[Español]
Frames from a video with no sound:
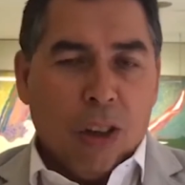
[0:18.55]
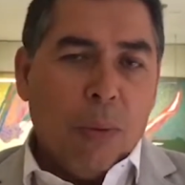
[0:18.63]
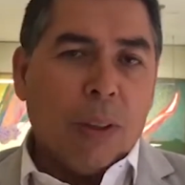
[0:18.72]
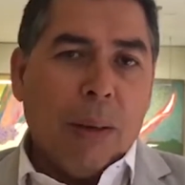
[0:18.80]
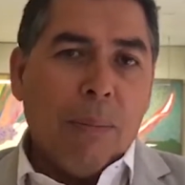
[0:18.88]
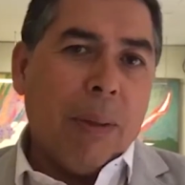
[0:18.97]

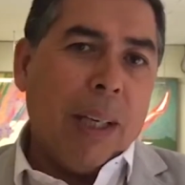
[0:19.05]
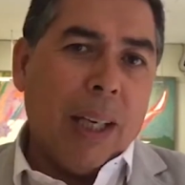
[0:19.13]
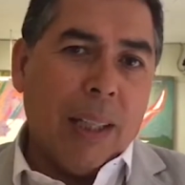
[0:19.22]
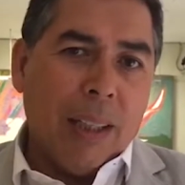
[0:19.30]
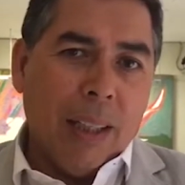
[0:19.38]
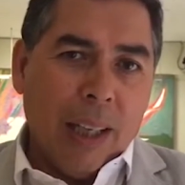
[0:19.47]
como
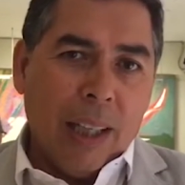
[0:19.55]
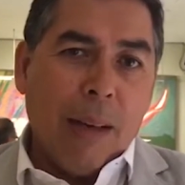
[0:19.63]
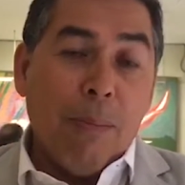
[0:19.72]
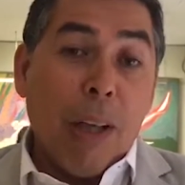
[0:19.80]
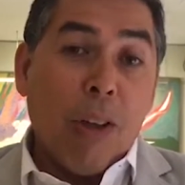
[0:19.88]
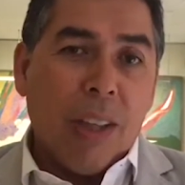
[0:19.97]
también en
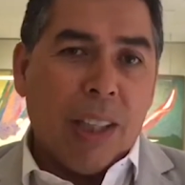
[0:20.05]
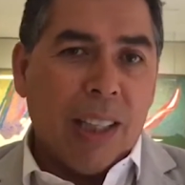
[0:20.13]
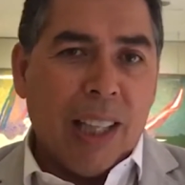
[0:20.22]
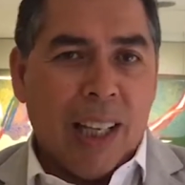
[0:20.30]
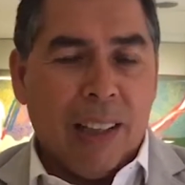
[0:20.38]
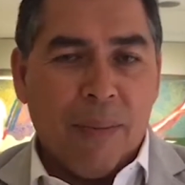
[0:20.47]
el medio
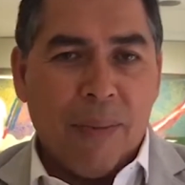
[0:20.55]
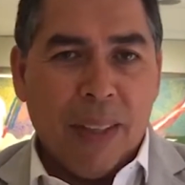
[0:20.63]
digital.